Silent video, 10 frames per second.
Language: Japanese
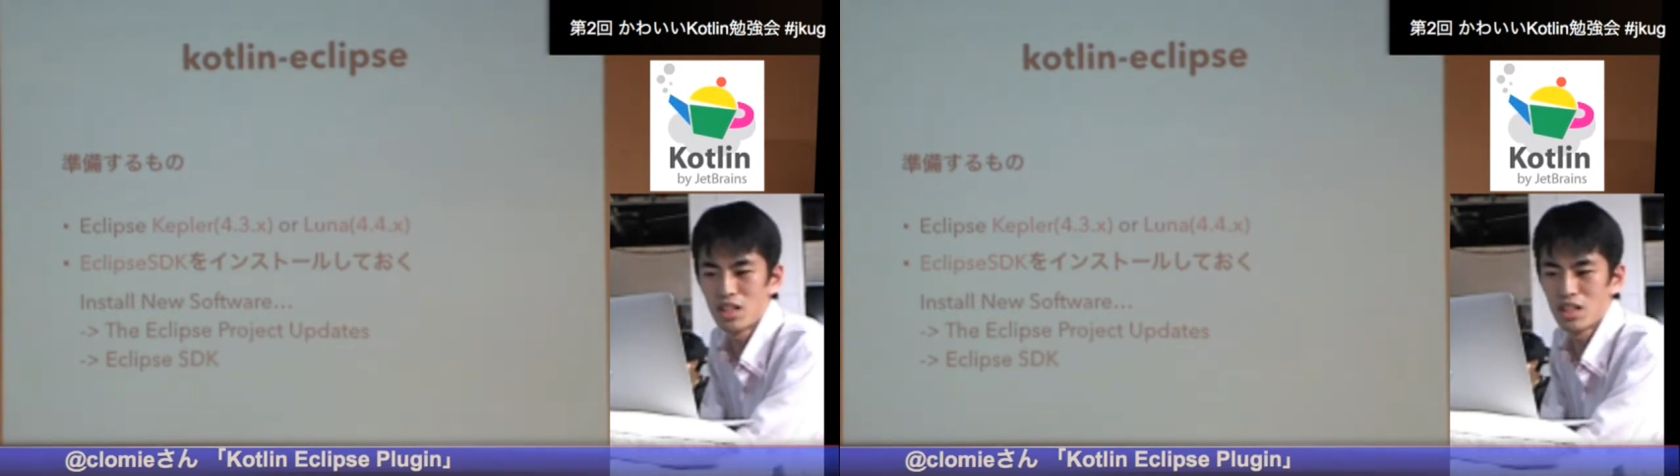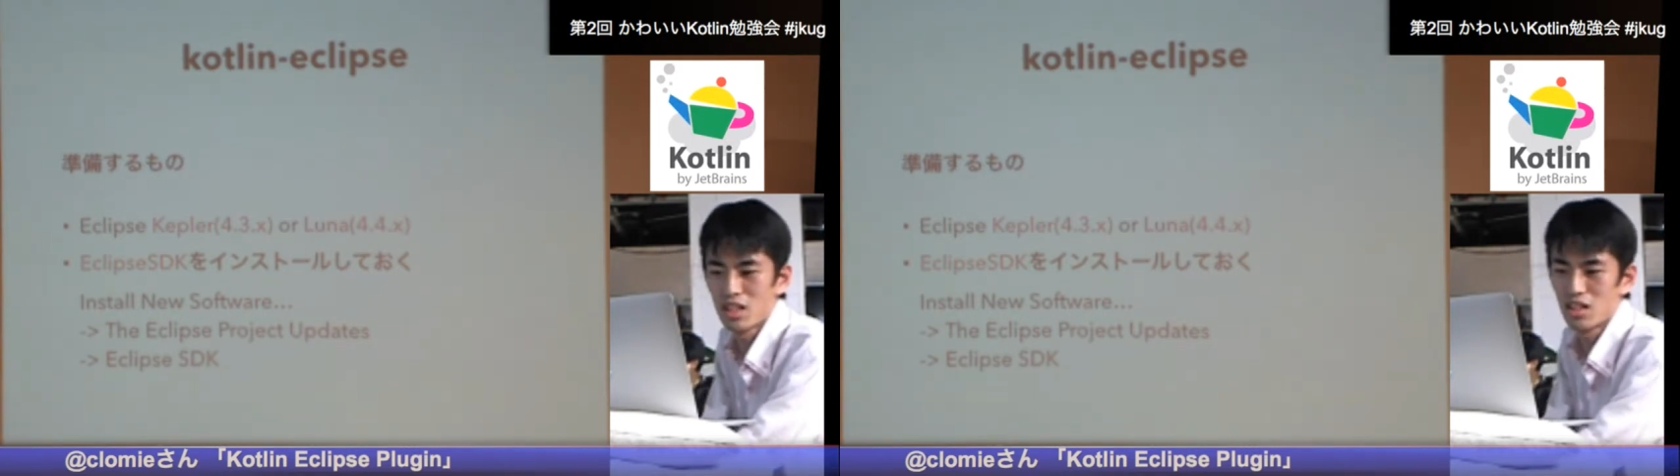
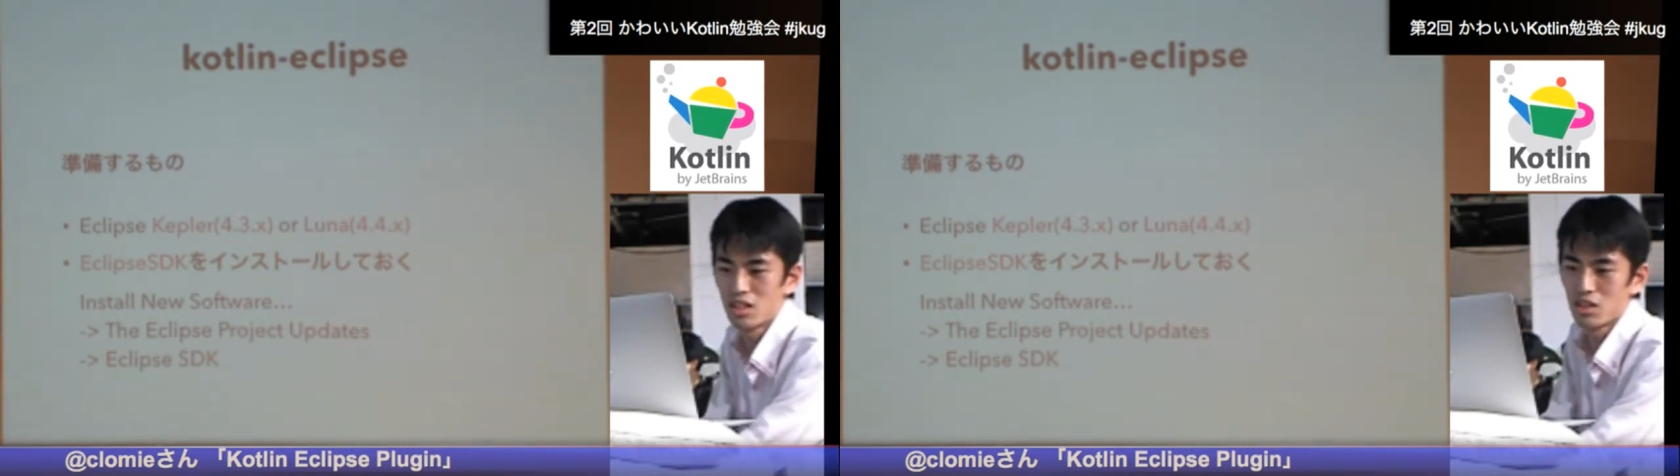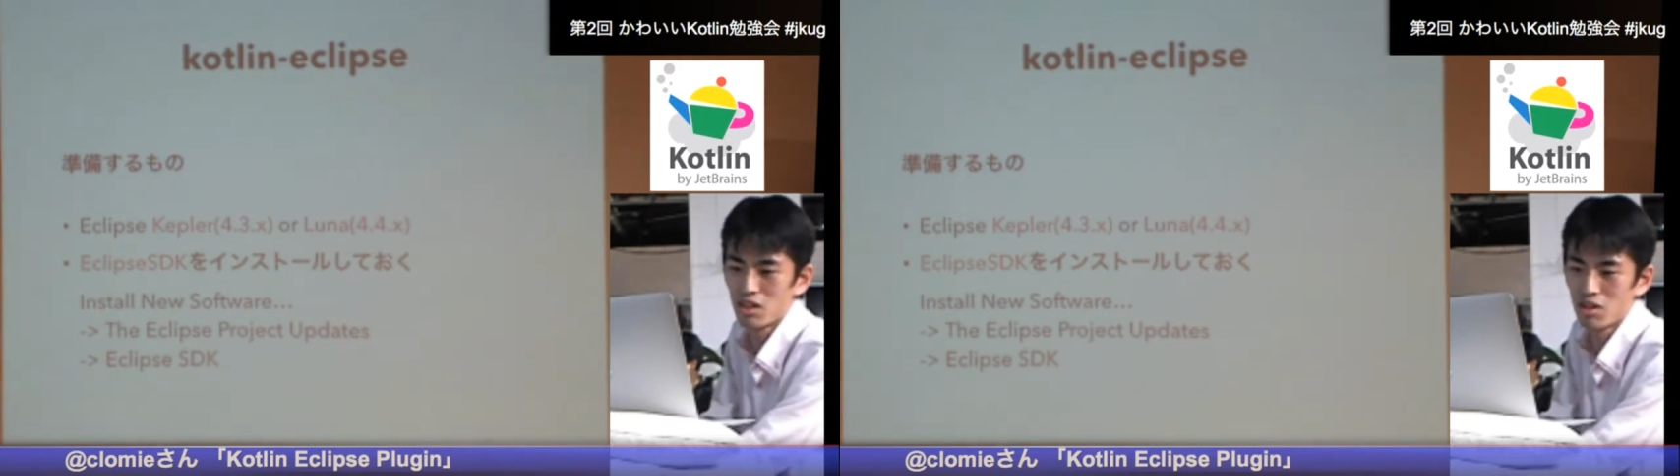K だか
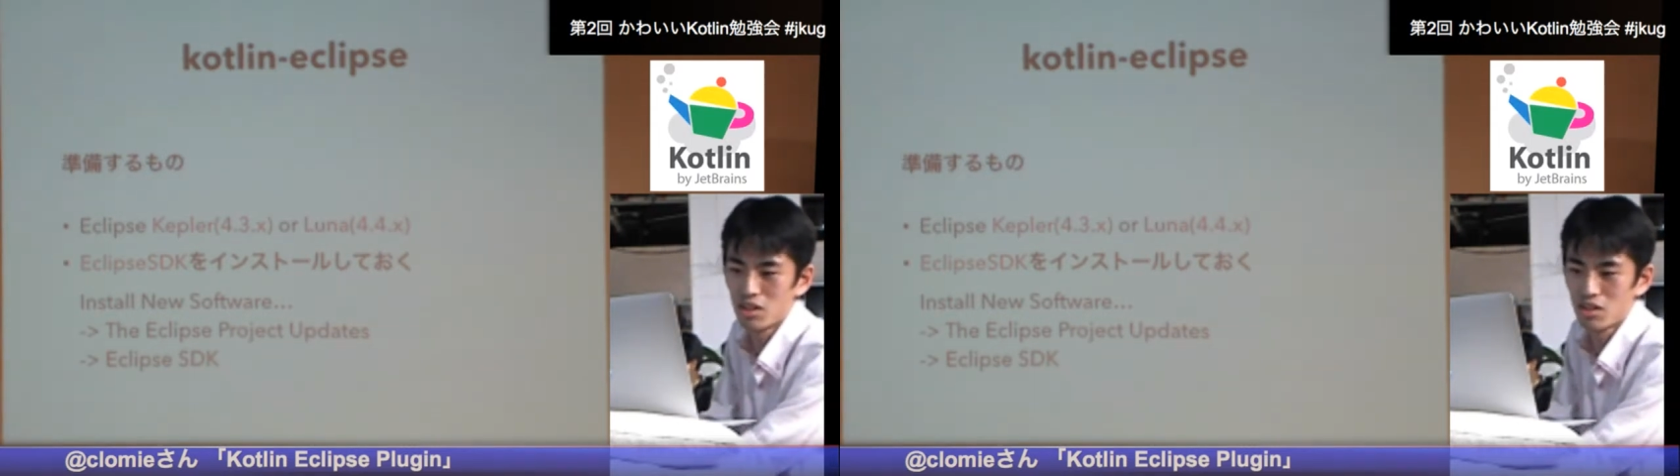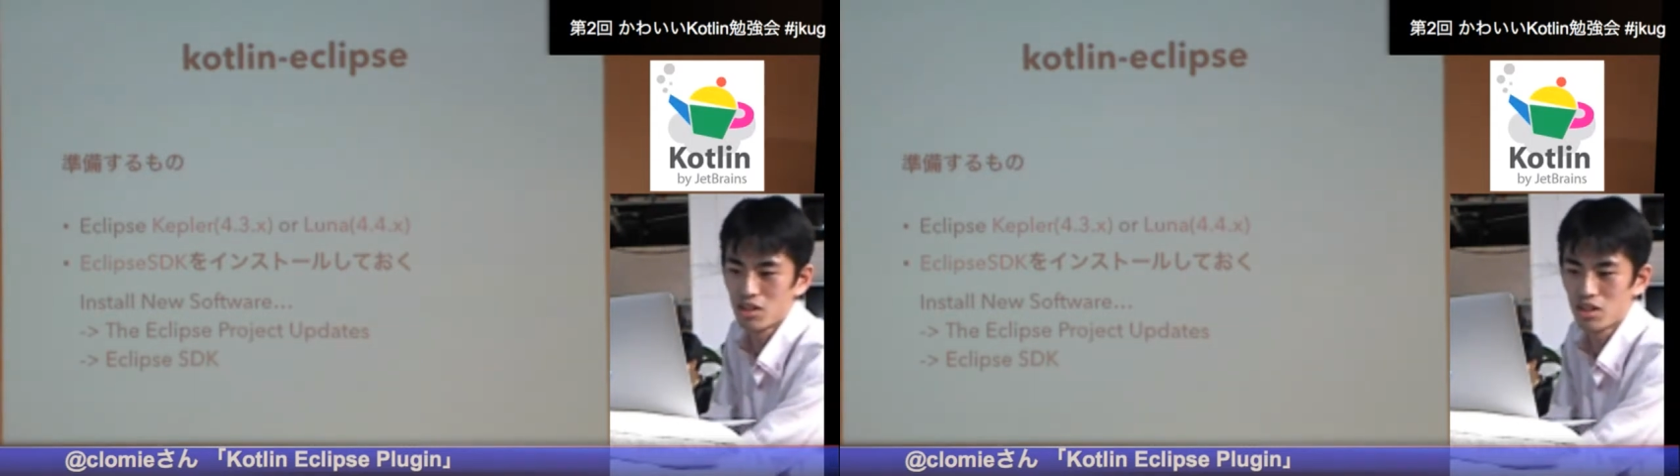L だか
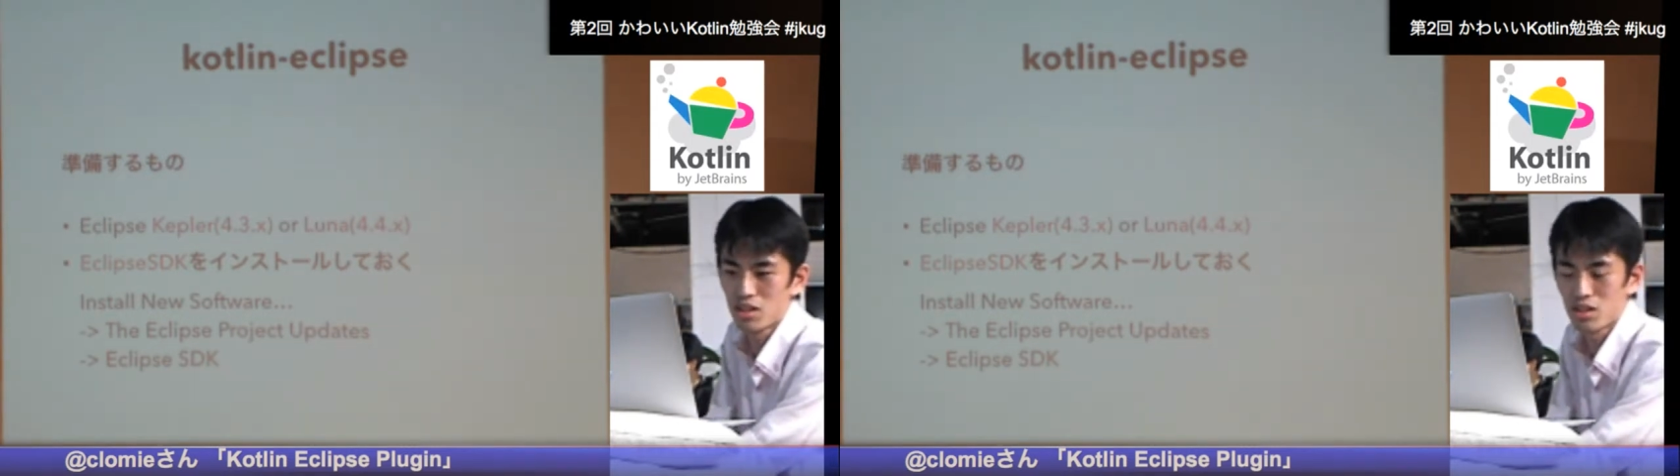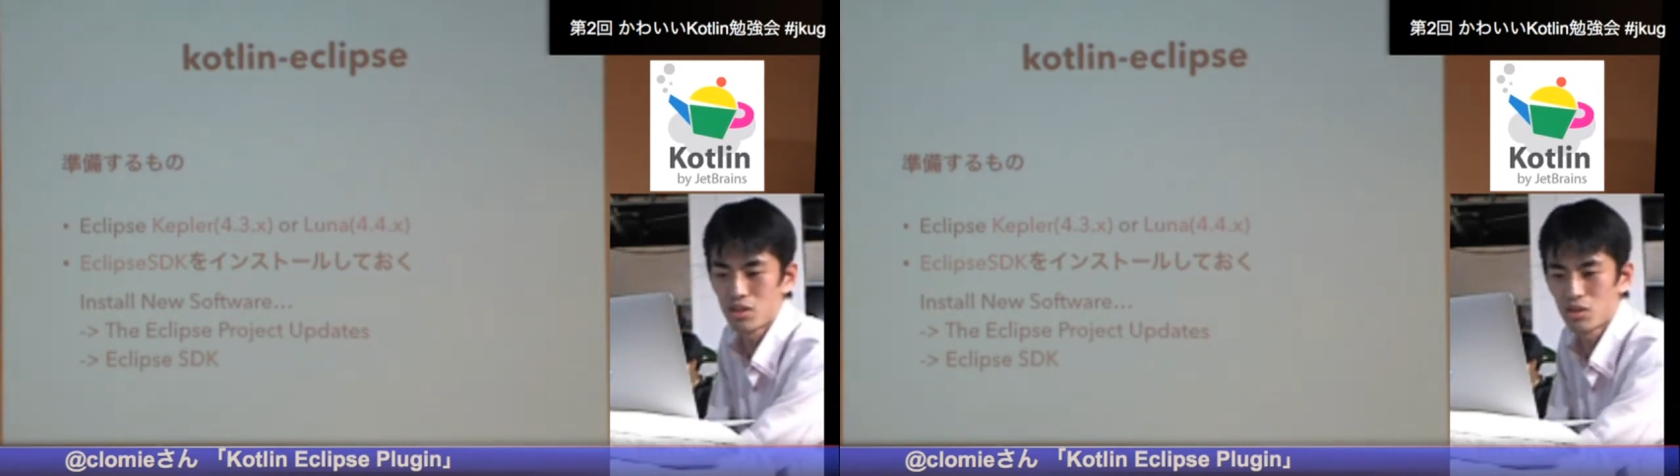分かんなくなっ
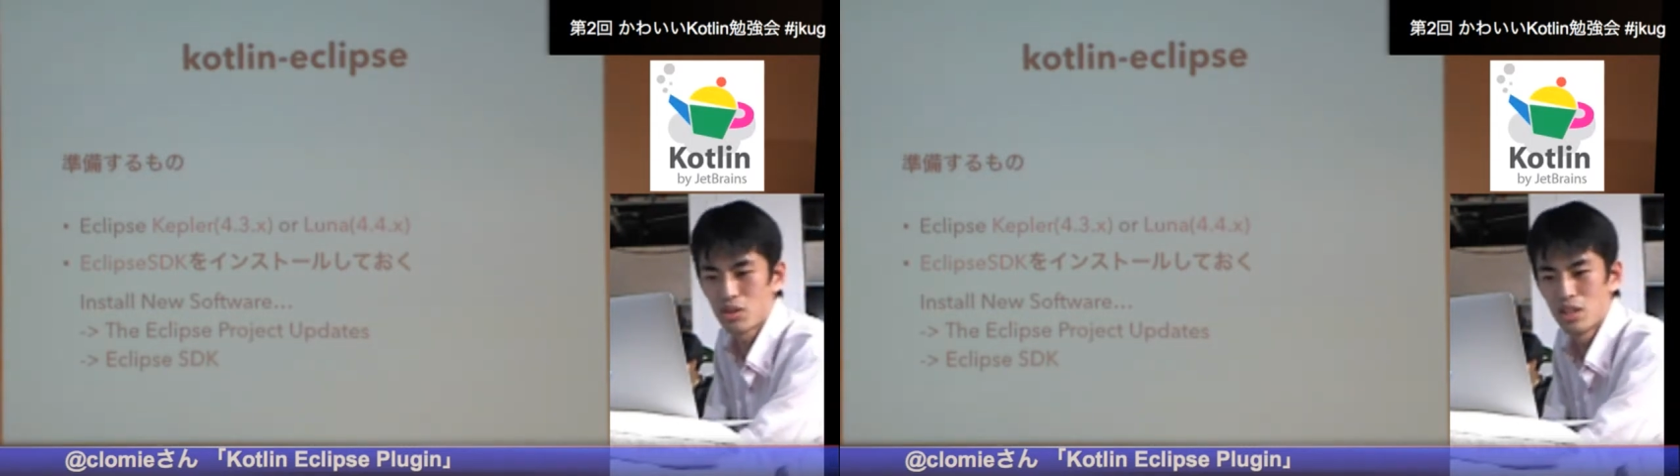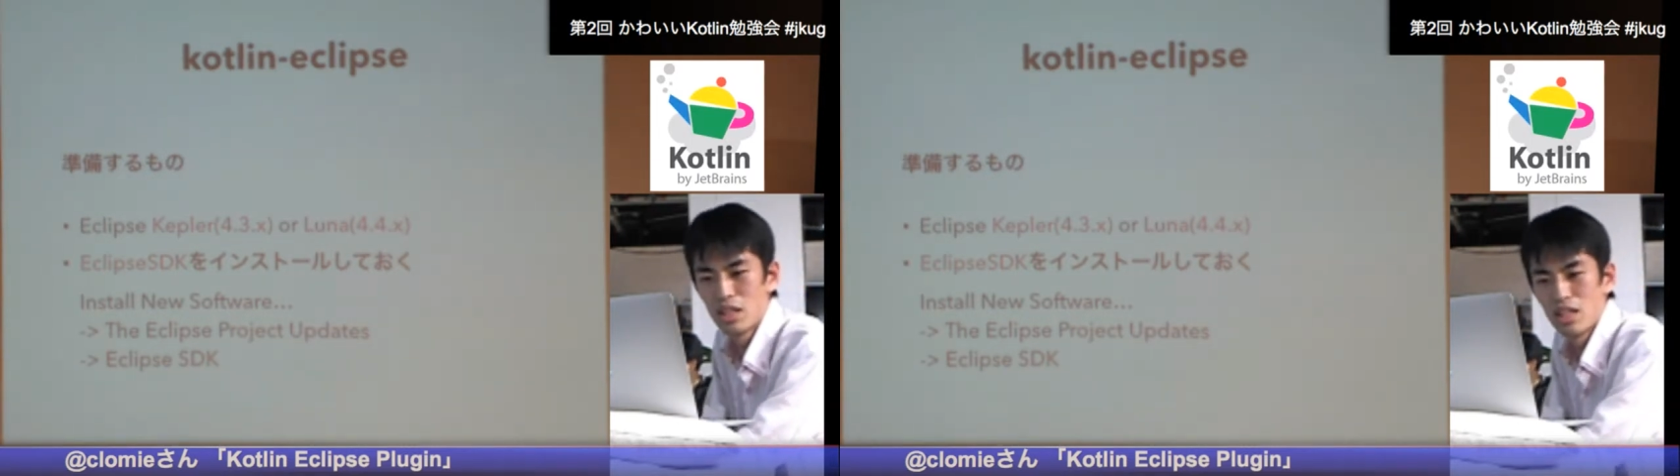てたんですけ
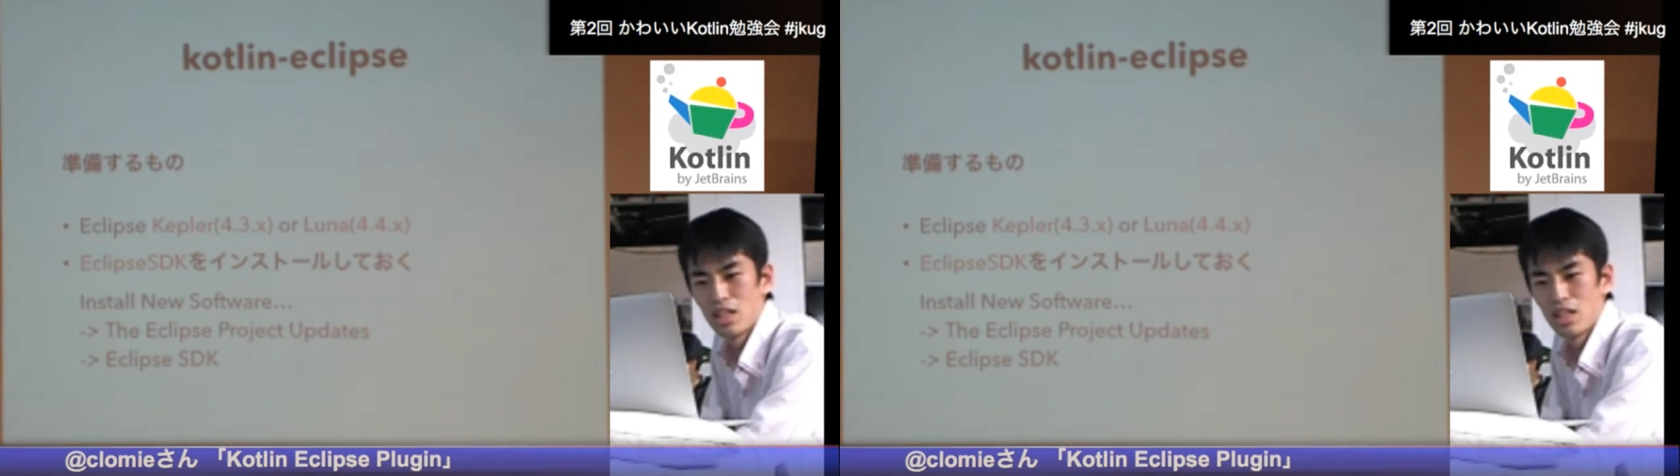ど、